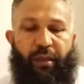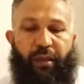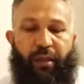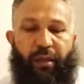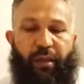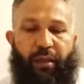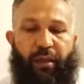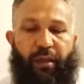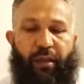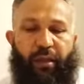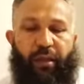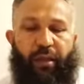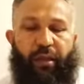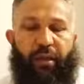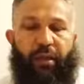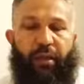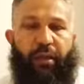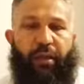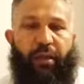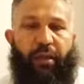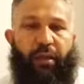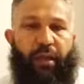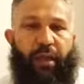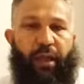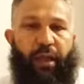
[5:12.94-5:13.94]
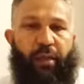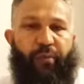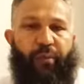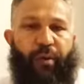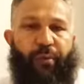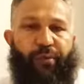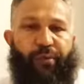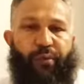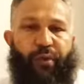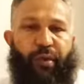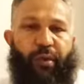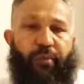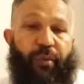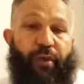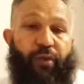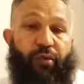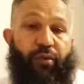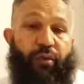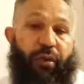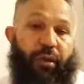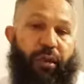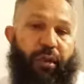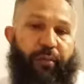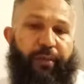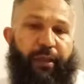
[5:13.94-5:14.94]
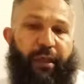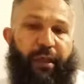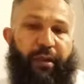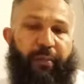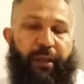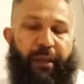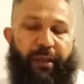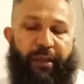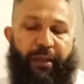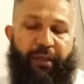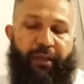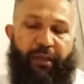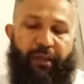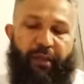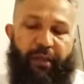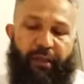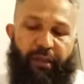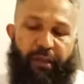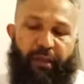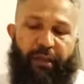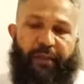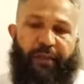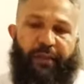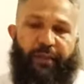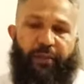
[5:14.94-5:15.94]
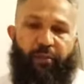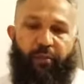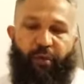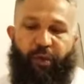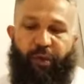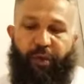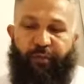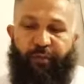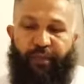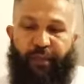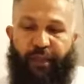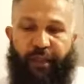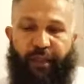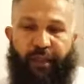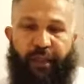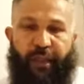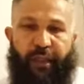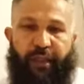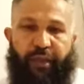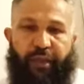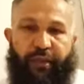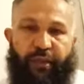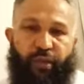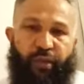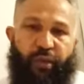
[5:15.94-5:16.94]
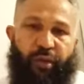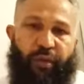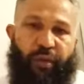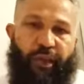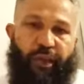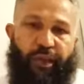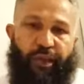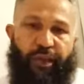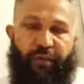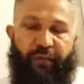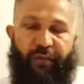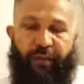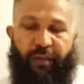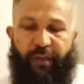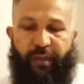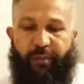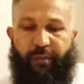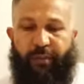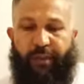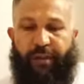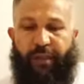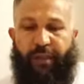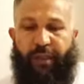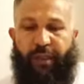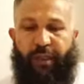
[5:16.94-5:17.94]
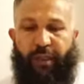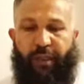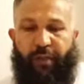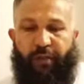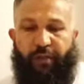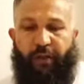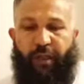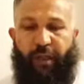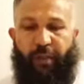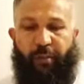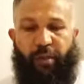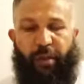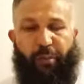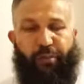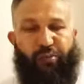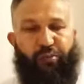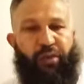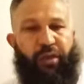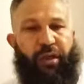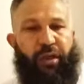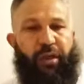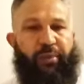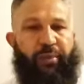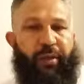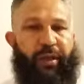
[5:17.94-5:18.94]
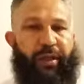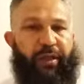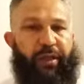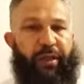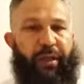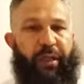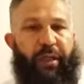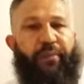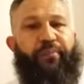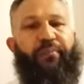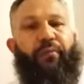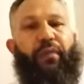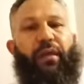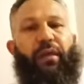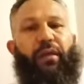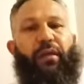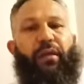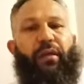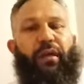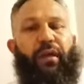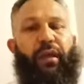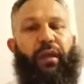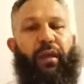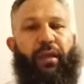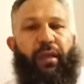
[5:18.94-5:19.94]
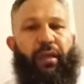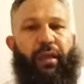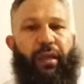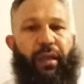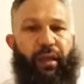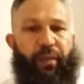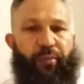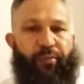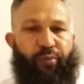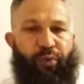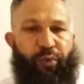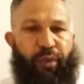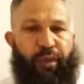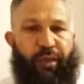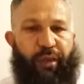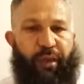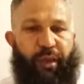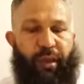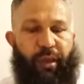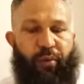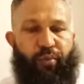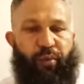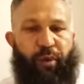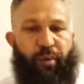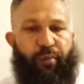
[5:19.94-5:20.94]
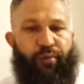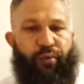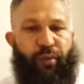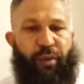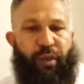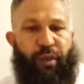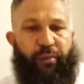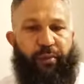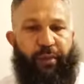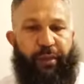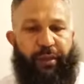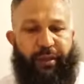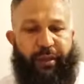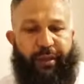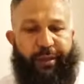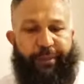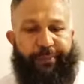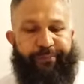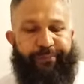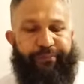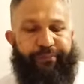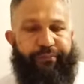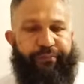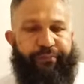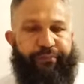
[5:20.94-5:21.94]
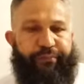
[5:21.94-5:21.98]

e, Ebu Abdurrahman onunla beraberdi. Nasıl böyle bir şey der diyor Ayşe validemiz ve Ebu Abdurrahman da ee, ne yapıyor? Ebu Abdurrahman da